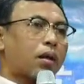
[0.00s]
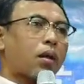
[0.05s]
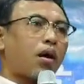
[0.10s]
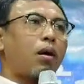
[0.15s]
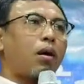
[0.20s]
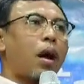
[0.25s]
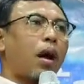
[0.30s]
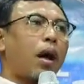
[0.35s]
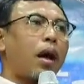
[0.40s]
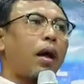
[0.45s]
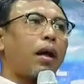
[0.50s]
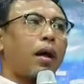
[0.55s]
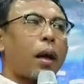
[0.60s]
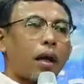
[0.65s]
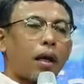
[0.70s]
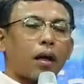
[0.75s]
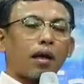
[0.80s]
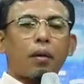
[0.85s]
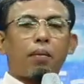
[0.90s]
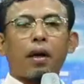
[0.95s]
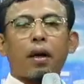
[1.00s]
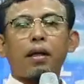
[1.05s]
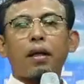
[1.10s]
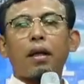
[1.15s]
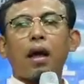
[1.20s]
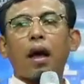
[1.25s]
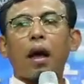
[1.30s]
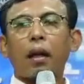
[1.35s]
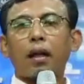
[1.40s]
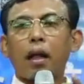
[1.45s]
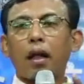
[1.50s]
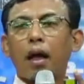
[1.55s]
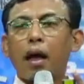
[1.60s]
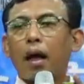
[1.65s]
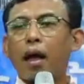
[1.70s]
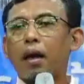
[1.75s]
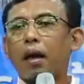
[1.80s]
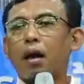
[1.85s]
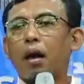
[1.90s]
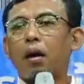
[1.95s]
ต้องให้อะไรกับภรรยา
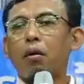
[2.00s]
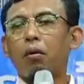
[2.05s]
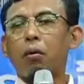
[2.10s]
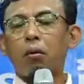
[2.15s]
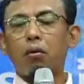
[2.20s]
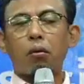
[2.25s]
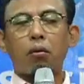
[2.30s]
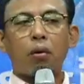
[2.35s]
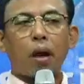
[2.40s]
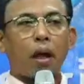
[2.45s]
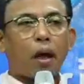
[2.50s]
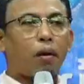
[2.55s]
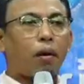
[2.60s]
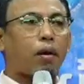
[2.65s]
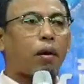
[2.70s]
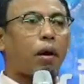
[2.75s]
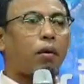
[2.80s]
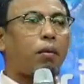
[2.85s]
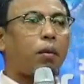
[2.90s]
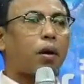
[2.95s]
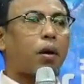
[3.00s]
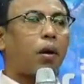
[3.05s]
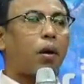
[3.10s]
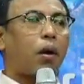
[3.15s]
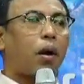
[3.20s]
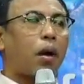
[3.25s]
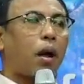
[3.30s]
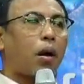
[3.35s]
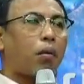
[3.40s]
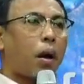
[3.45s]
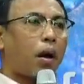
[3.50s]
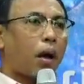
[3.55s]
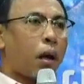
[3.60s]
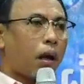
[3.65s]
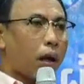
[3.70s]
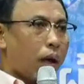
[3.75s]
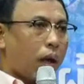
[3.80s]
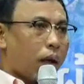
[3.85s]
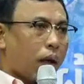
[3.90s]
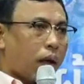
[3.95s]
ถ้าเราดูแล้วเราวิเคราะห์แล้วว่า
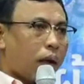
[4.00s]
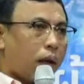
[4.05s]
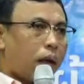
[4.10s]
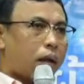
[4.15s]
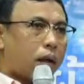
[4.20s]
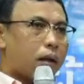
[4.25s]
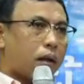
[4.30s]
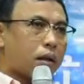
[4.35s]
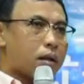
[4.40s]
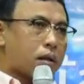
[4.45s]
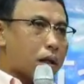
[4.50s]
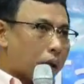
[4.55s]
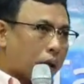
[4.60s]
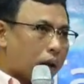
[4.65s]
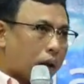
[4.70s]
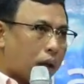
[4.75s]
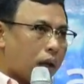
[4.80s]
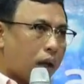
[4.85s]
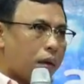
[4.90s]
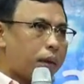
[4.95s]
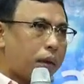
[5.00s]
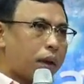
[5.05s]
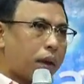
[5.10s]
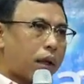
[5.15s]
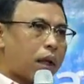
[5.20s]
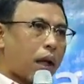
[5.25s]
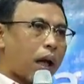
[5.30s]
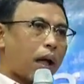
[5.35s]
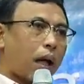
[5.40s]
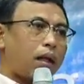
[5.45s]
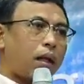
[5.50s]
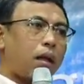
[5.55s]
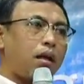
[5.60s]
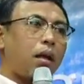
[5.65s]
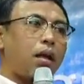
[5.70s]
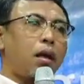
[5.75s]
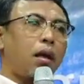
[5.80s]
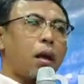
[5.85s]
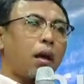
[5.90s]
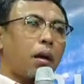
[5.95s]
นี่คือสิทธิพื้นฐาน
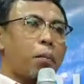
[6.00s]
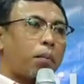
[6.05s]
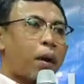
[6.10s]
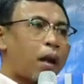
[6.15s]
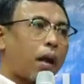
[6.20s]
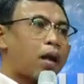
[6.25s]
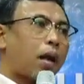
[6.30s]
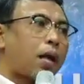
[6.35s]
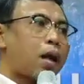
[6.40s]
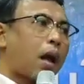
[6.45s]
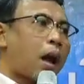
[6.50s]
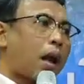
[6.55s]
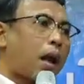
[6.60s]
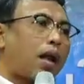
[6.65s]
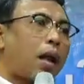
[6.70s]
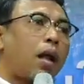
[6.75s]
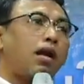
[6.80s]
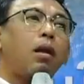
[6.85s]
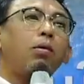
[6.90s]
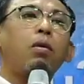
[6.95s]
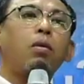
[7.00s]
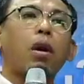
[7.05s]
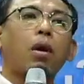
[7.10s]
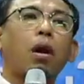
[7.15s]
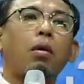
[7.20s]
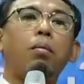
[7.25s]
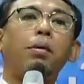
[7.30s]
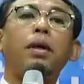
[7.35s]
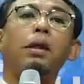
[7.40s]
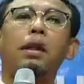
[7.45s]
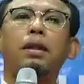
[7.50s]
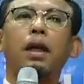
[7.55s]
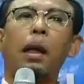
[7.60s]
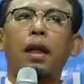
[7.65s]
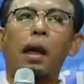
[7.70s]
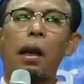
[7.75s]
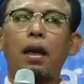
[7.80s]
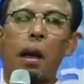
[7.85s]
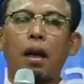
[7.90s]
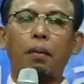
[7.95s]
ที่ภรรยาและลูกเราพึงจะ
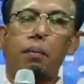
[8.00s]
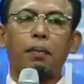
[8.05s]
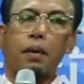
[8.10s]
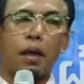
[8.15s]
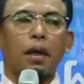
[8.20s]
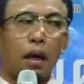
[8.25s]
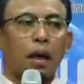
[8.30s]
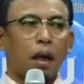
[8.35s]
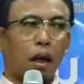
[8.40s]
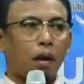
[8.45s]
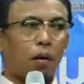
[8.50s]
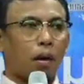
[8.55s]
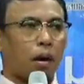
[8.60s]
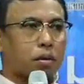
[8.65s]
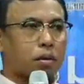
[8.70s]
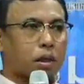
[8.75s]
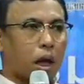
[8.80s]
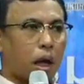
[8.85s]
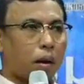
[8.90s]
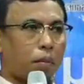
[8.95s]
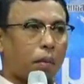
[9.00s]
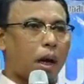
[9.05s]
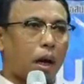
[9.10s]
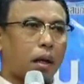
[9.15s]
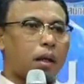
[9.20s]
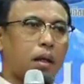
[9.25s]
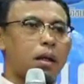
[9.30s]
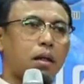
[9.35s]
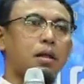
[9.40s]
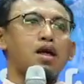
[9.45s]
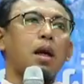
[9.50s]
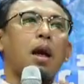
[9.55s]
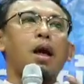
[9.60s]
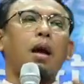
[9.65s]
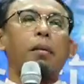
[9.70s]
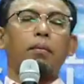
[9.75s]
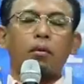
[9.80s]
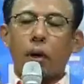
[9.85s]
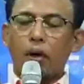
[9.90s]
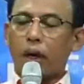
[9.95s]
ได้รับแล้วเราสามารถที่จะ
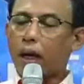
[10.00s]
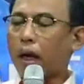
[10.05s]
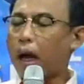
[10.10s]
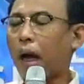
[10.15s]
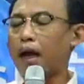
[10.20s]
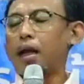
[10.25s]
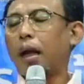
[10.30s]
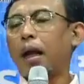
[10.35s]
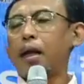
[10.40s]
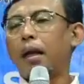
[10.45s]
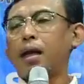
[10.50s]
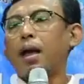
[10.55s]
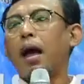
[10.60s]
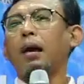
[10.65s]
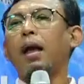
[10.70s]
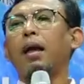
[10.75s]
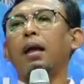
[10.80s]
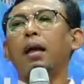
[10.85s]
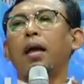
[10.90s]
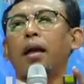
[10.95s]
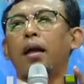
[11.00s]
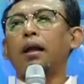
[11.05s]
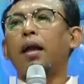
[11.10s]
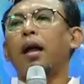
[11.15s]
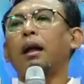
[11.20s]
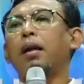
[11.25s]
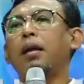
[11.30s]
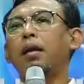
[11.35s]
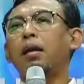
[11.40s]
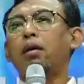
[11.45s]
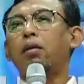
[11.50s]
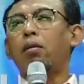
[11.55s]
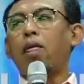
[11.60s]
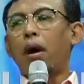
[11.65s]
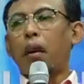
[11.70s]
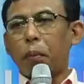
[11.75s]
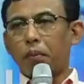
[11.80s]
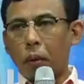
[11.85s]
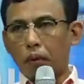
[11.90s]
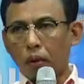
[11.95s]
อำนวยการให้ได้นั่นคือค
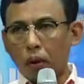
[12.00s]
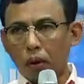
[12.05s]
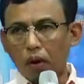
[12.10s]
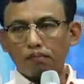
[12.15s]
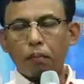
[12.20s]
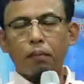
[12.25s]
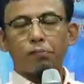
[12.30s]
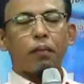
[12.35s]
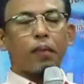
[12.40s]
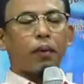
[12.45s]
วามพร้อม